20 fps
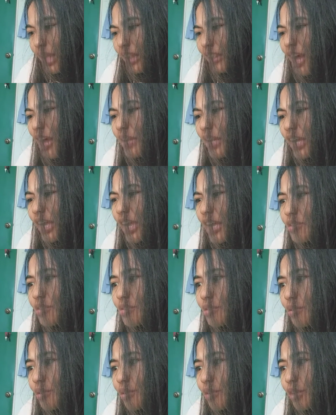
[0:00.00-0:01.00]
bang yan? A, Diyos ko
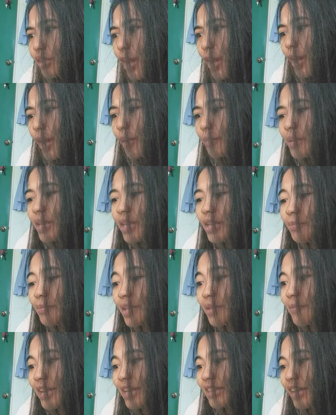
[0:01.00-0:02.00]
Lord. B, B
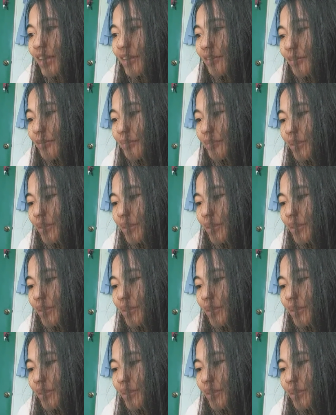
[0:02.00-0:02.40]
muna tayo. B,